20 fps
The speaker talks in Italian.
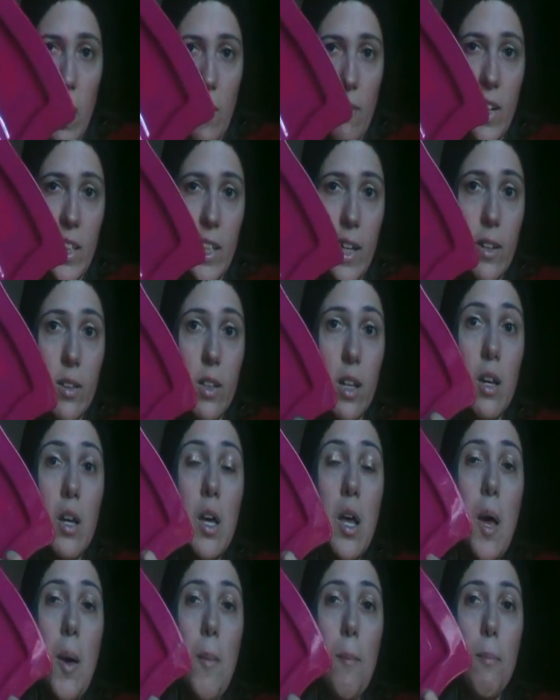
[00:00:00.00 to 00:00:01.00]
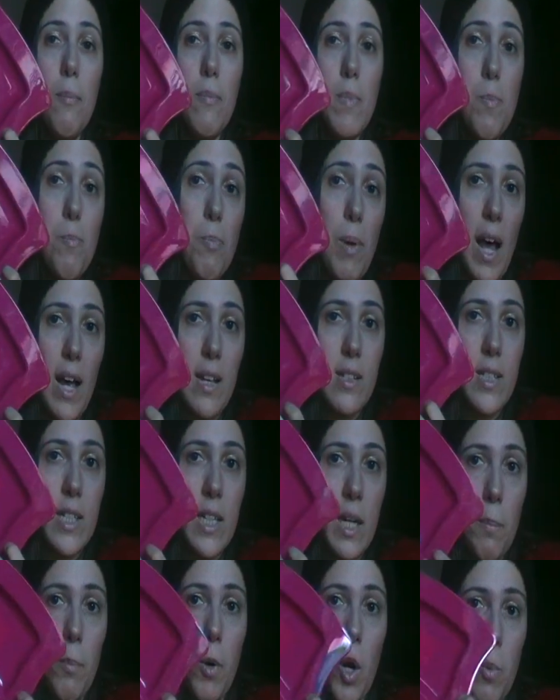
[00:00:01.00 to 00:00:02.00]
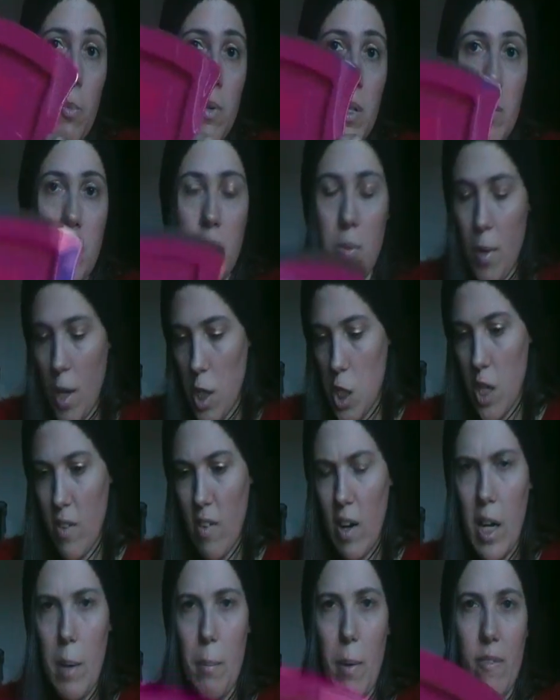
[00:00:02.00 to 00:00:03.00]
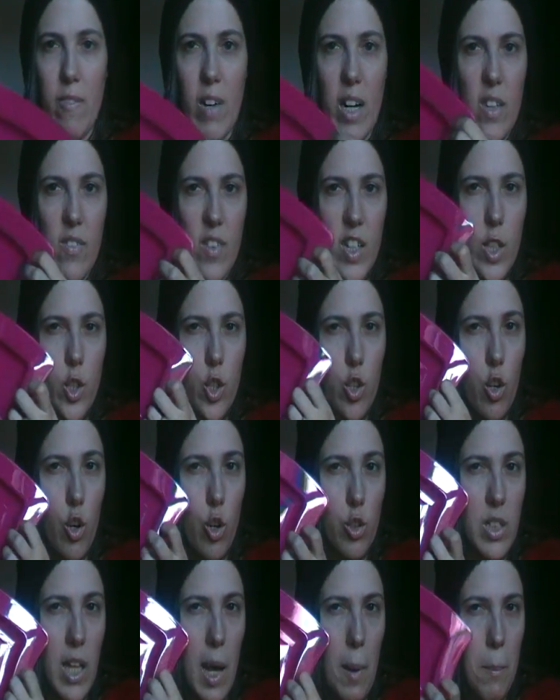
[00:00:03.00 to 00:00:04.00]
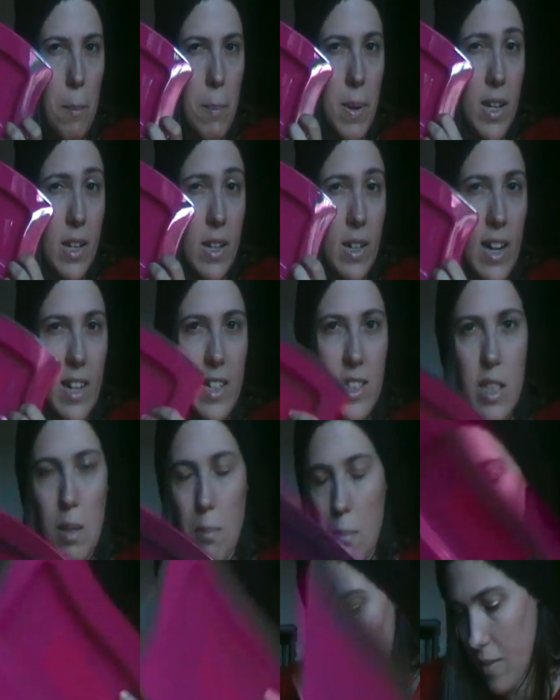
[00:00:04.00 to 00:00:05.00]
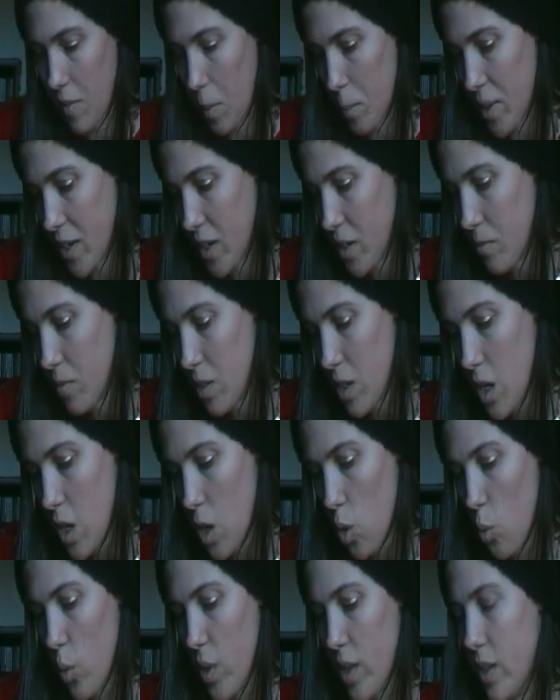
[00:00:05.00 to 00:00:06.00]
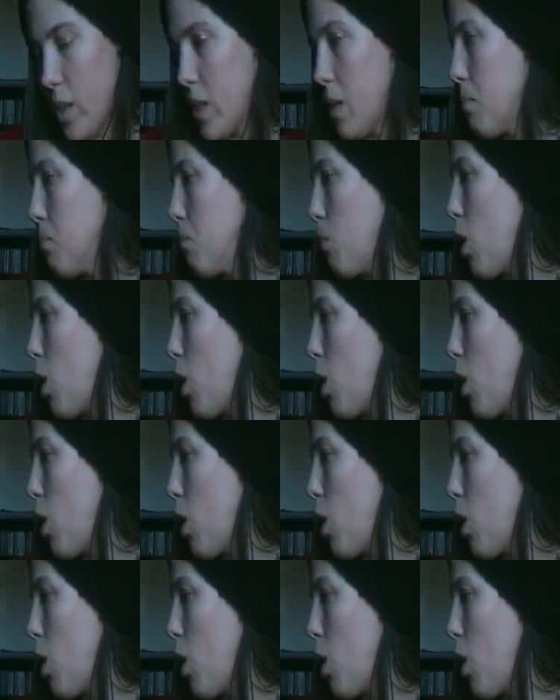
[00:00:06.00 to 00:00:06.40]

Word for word: serve a niente, in plastica però mi, mi piaceva anche per fare i video tapping in ASMR va bene quindi